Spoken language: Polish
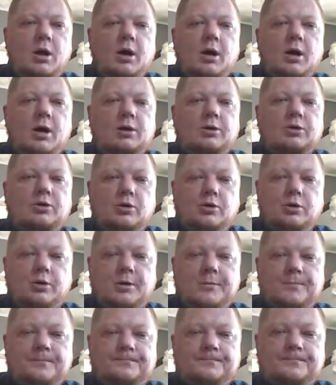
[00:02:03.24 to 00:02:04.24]

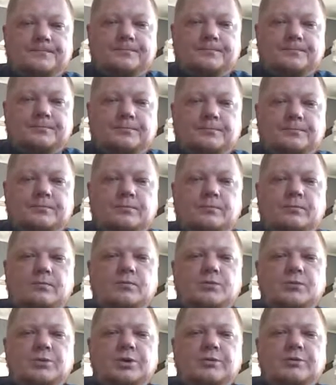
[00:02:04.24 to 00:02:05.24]
Aldona.
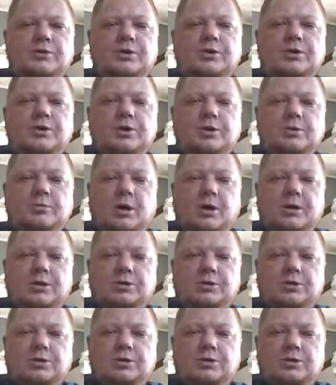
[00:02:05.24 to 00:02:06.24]
Dziewczynki,
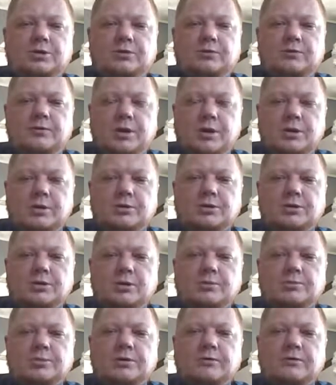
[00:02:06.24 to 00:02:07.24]
mając
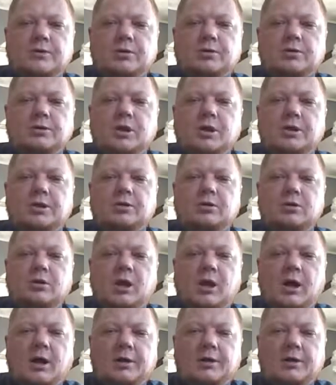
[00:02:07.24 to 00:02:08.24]
zdziwiające przywiązanie do
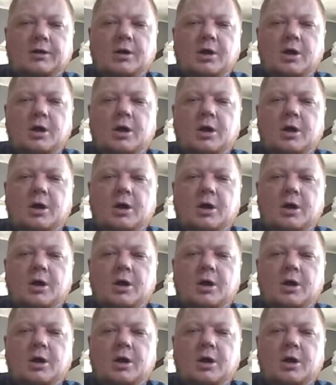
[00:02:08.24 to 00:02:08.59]
lalek,